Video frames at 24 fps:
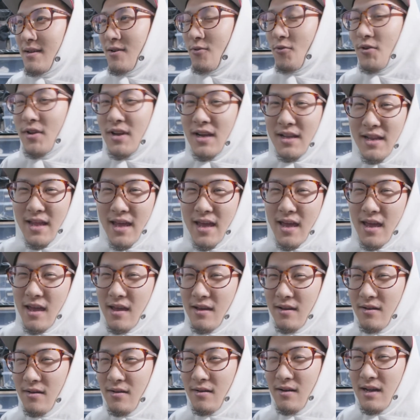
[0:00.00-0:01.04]
これがね
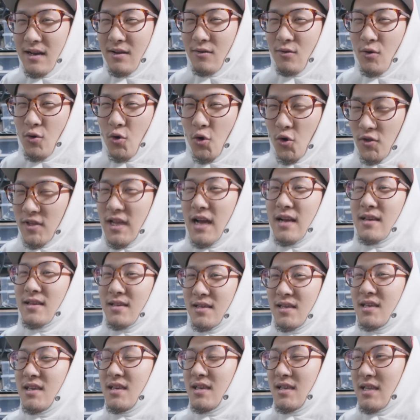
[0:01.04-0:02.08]

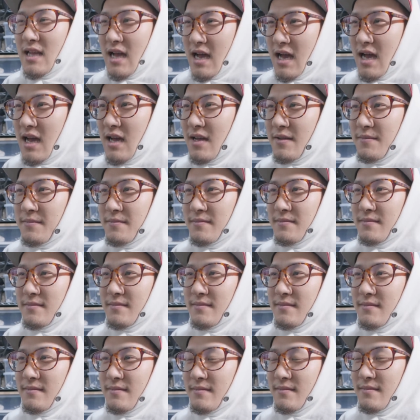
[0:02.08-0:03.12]
オタッキーな
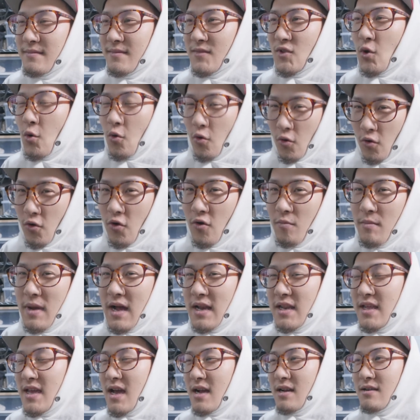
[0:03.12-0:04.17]
ところ、
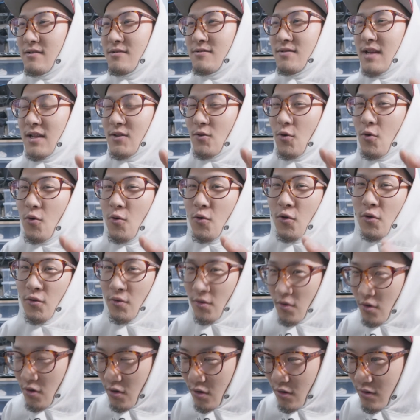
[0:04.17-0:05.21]
マニアックなところ
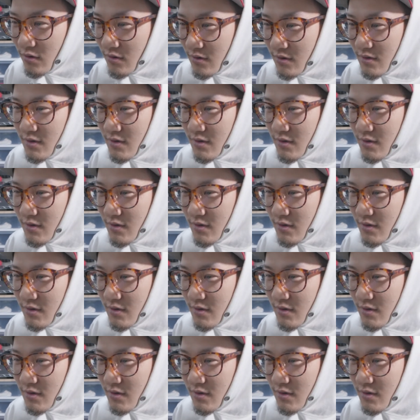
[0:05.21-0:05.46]
の、